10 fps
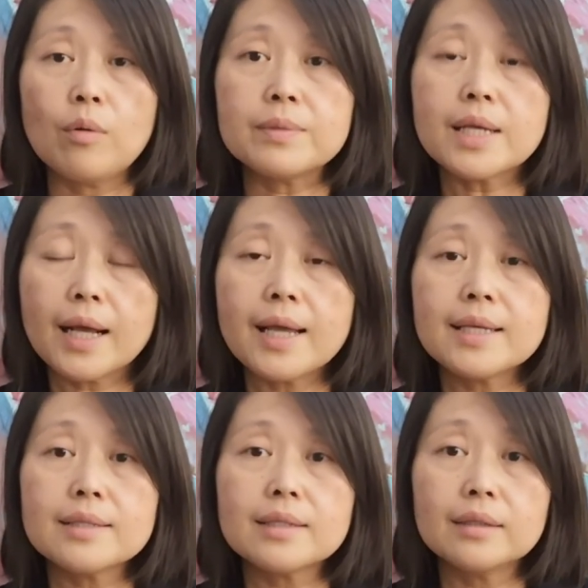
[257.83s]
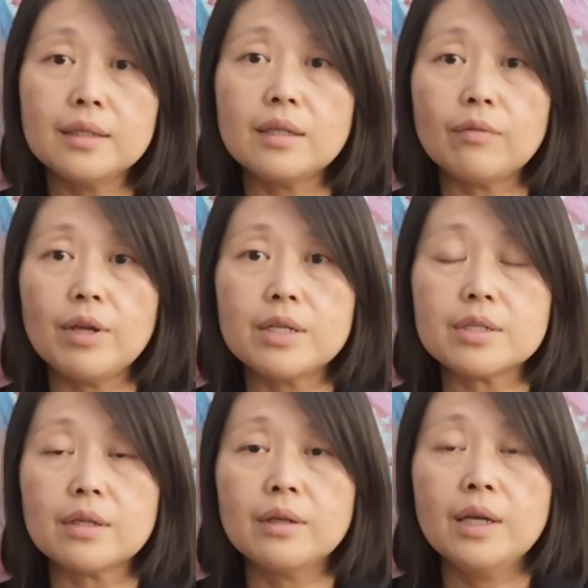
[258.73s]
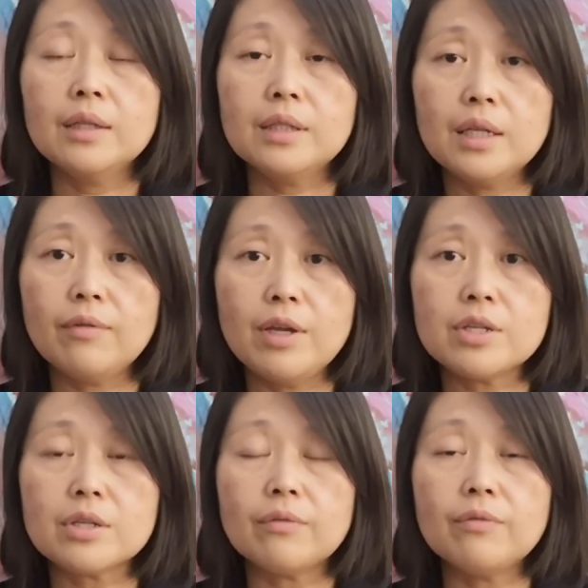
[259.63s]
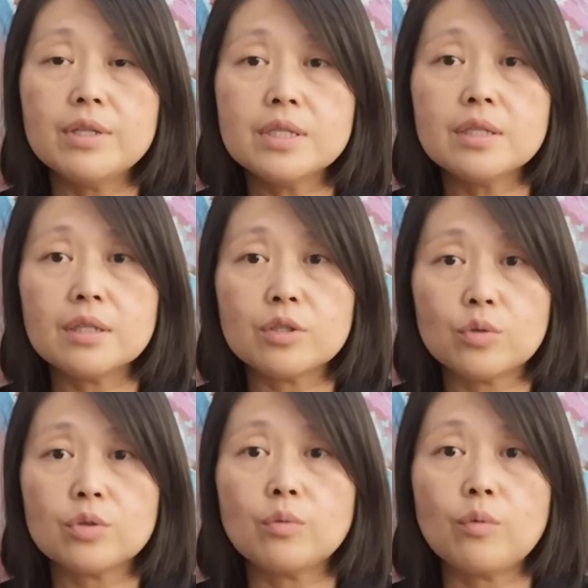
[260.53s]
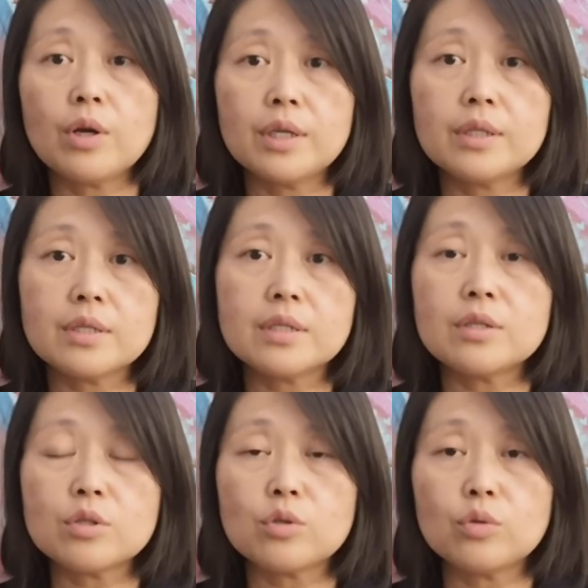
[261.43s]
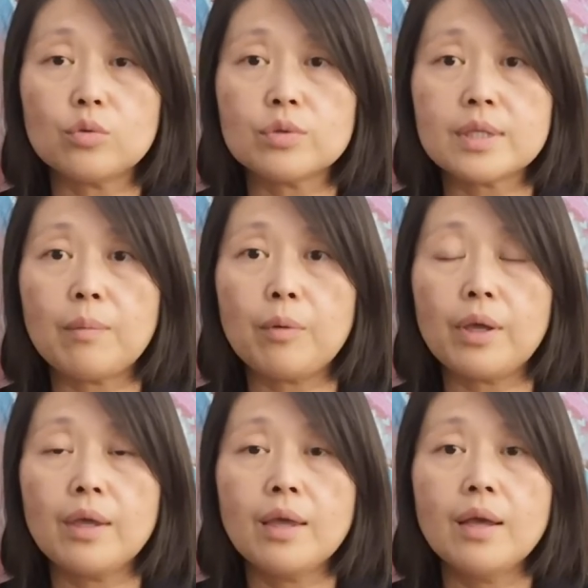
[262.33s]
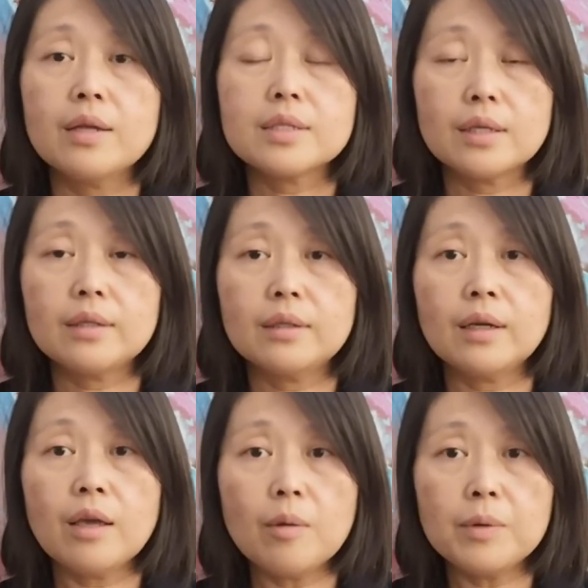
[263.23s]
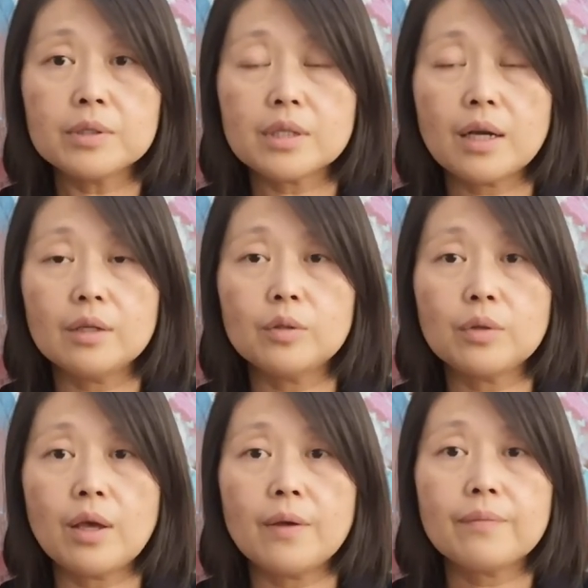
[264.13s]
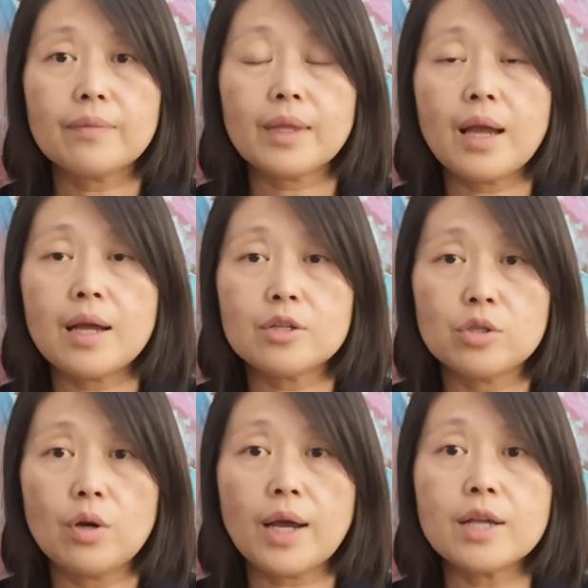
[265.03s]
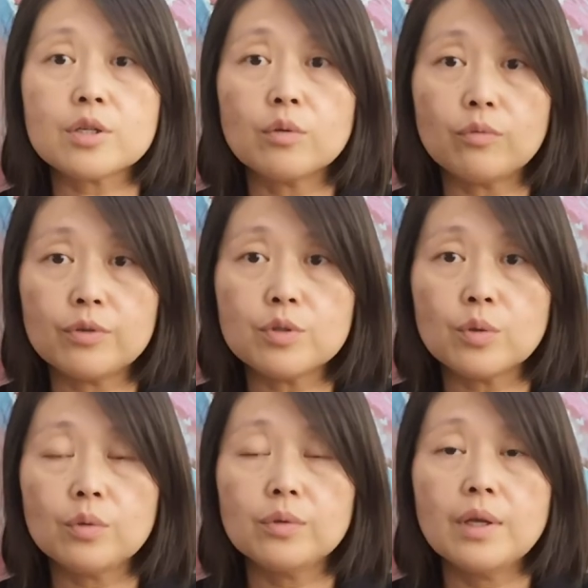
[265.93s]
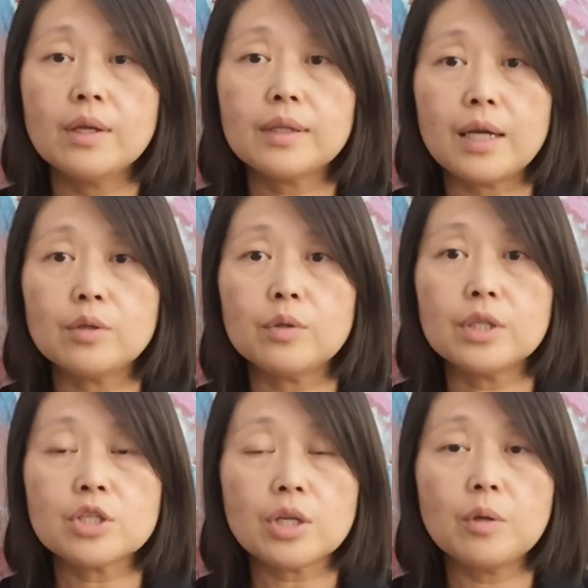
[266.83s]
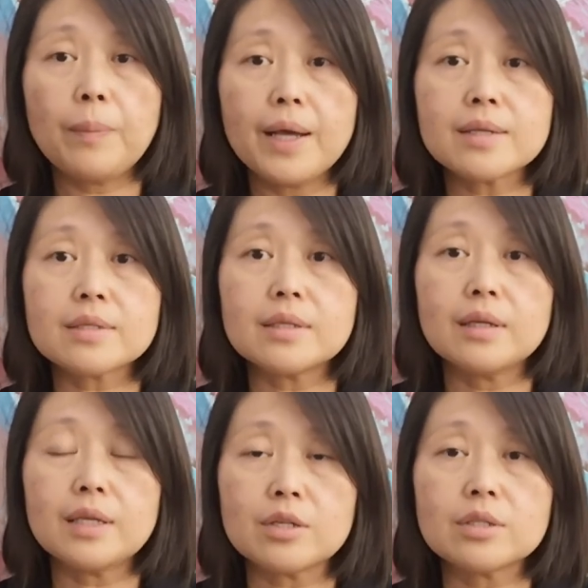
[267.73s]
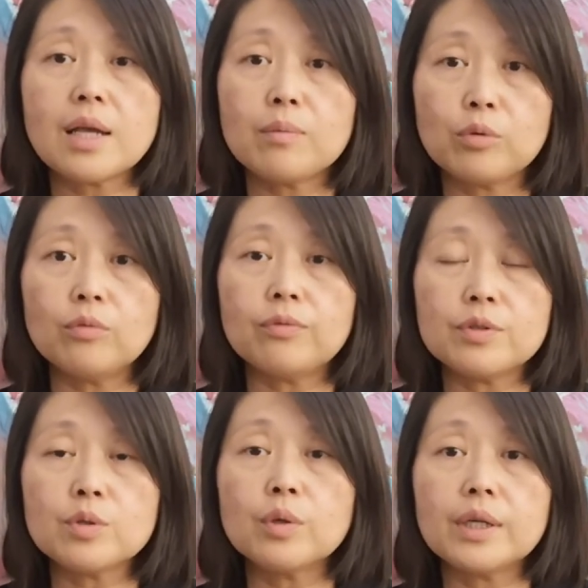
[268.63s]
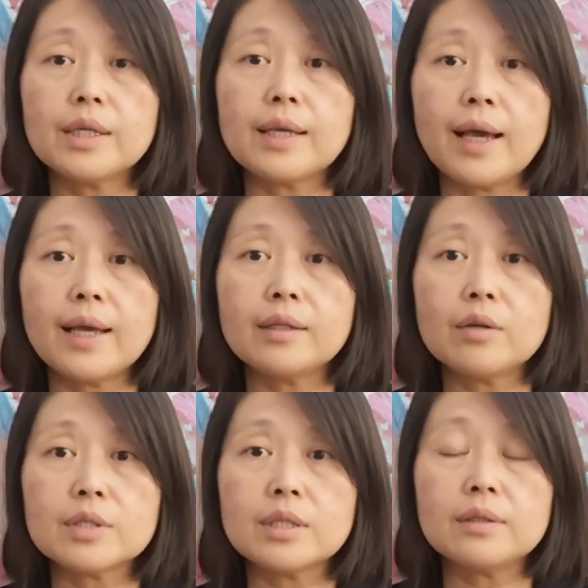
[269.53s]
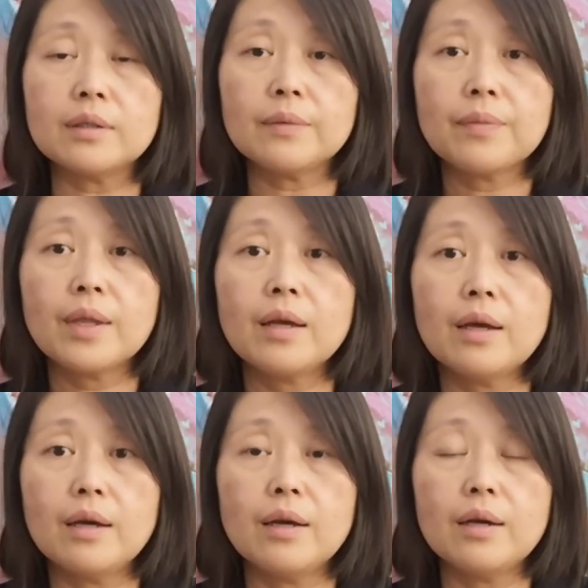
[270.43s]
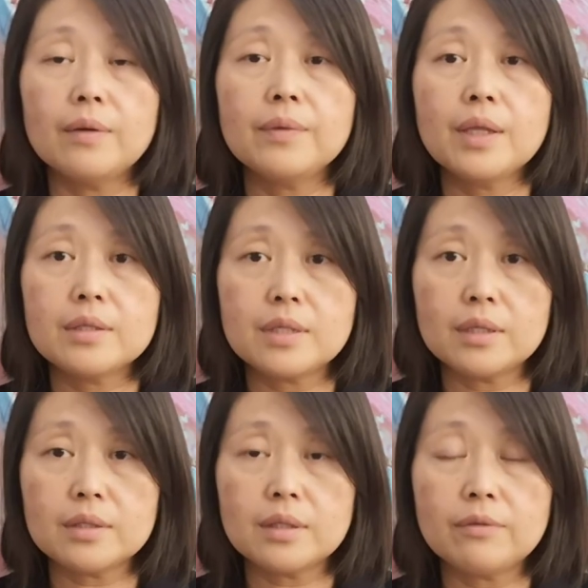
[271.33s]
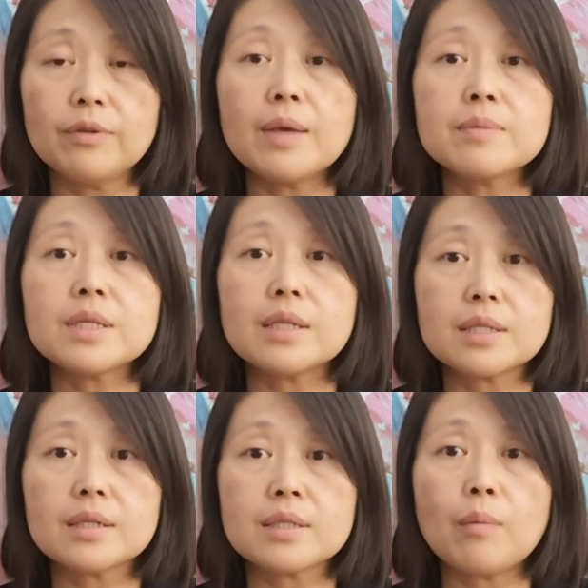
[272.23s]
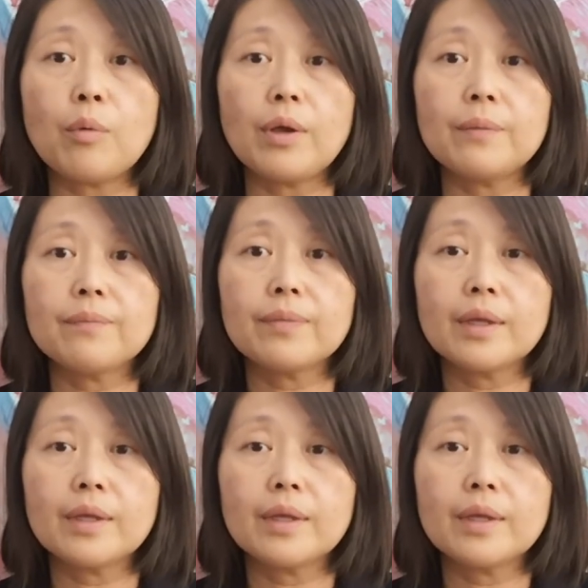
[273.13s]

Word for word: 我们再看一下这个地理位置，地理位置 Vincent 就是 walking distance to subway，这个 h i l m o n t Condo 呢它是要开车五分钟，它有一个 shuttle bus 也是差不多五分钟可以开到这个啊这个这个 VMC 的这个 subway。